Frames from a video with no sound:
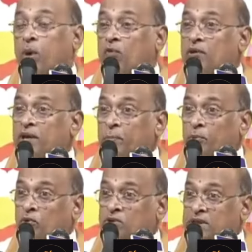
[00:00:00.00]
భవుని
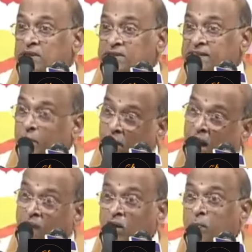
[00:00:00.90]
పూజించే
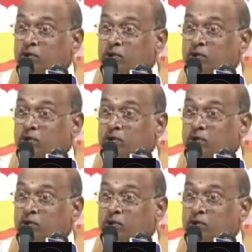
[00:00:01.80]
భావ